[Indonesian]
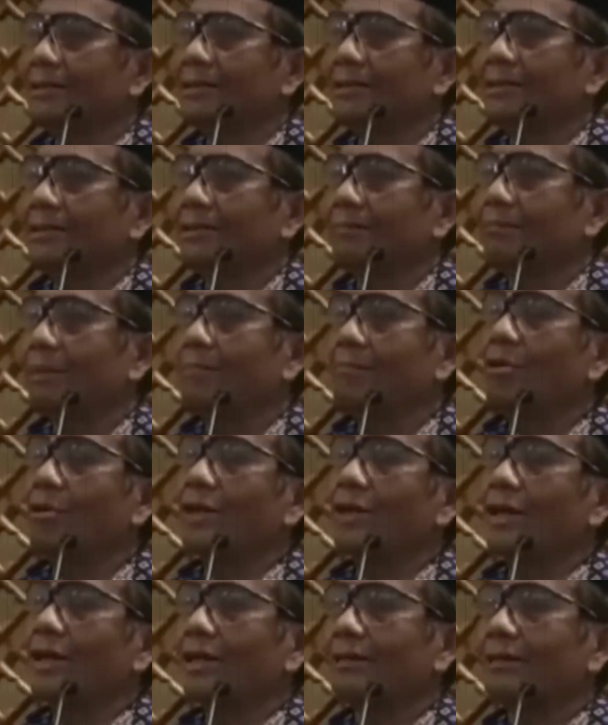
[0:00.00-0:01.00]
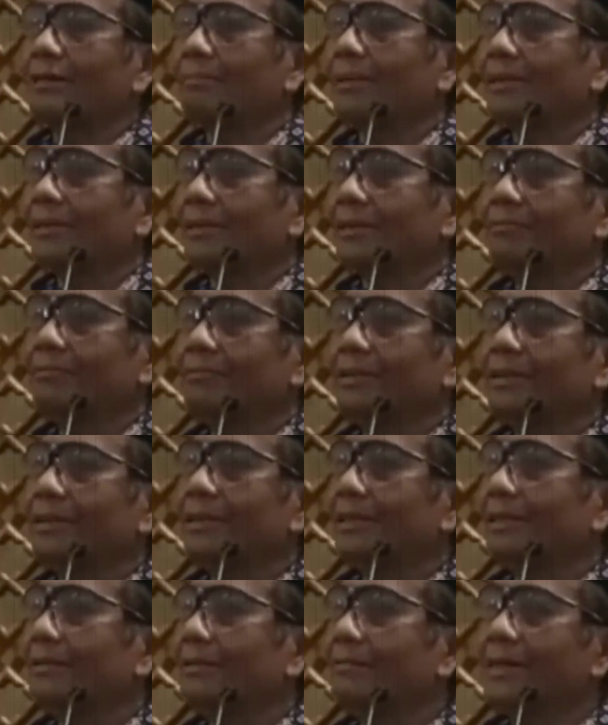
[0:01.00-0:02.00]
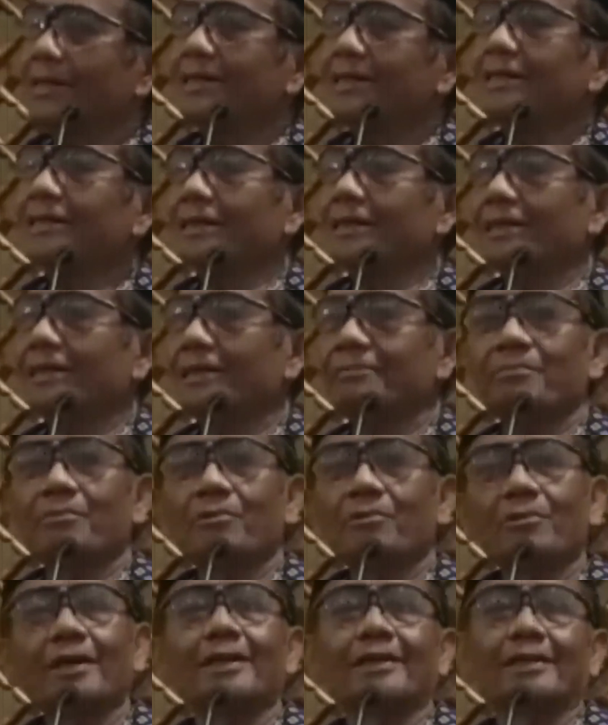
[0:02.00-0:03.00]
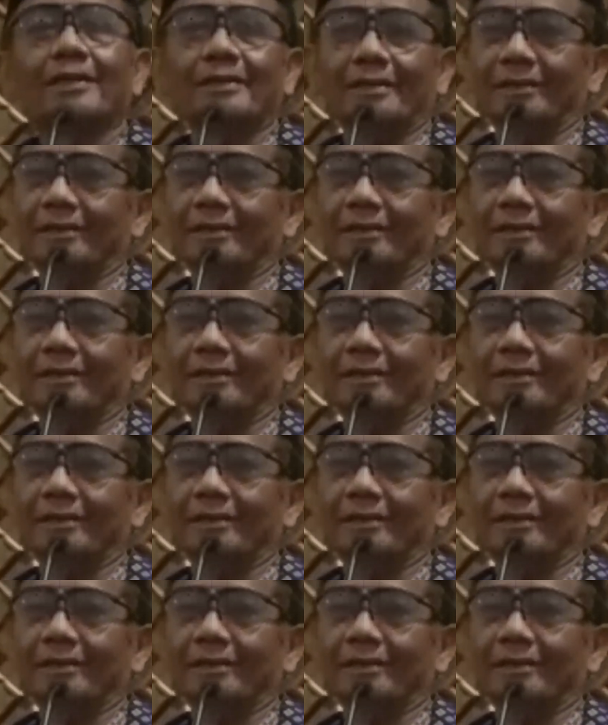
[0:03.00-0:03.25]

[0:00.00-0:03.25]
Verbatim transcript: pembongkaran partai politik, gimana nih cara membongkarnya?